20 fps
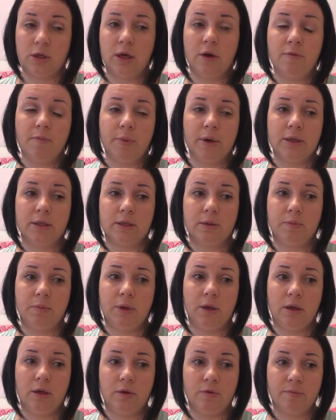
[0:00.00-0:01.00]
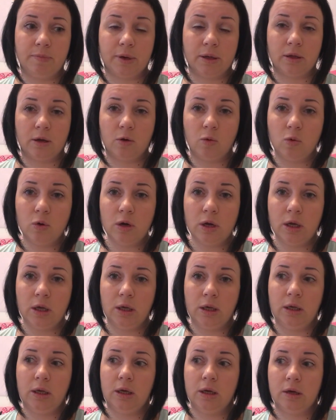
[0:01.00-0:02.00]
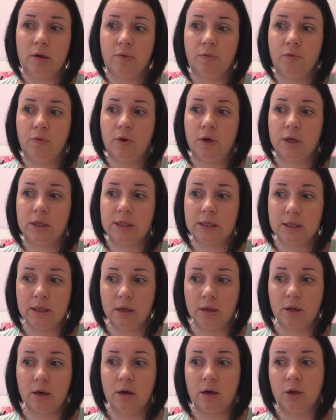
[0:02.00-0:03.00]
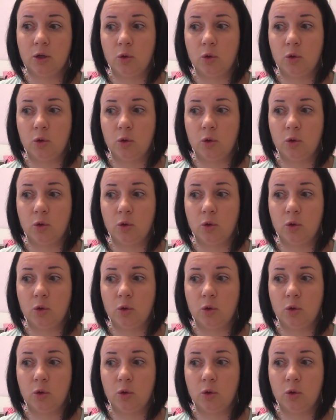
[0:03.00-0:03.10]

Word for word: Я, в принципе, и в протоколе протоколе и в циклах,